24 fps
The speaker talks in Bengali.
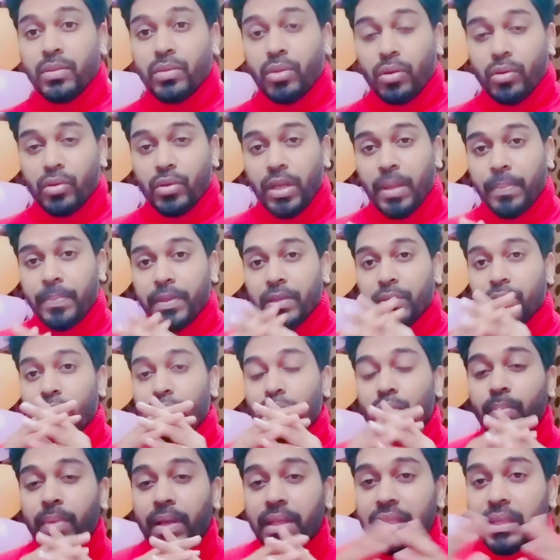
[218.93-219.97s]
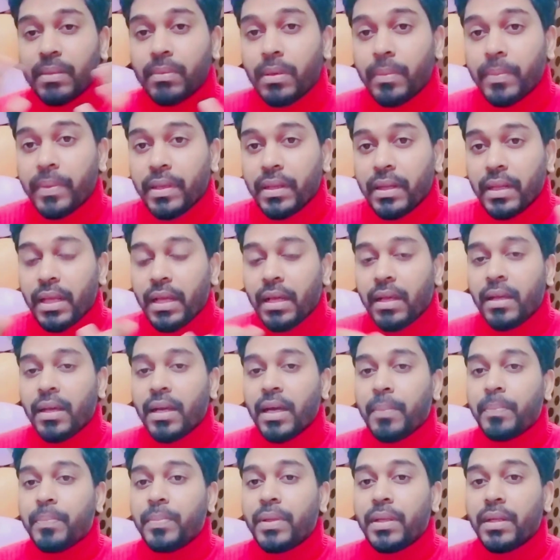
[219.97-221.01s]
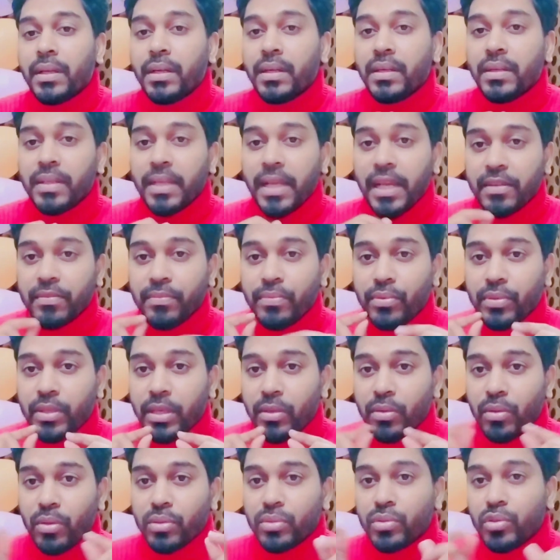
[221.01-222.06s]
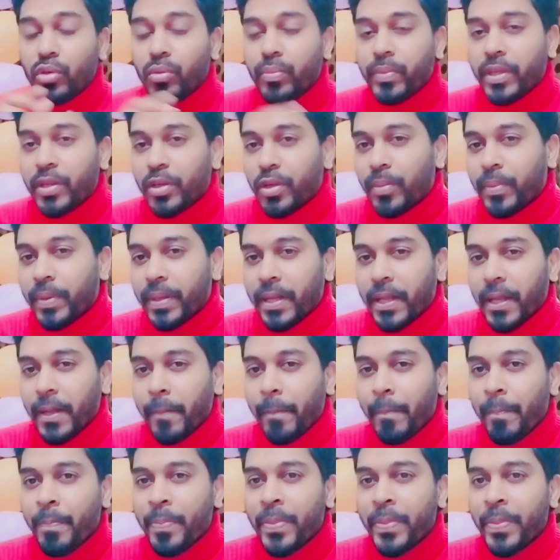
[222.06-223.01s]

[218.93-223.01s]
তখন আপনি কোনো ব্যথা পাবেন না আপনার এক ফোঁটা রক্তও বের হবে না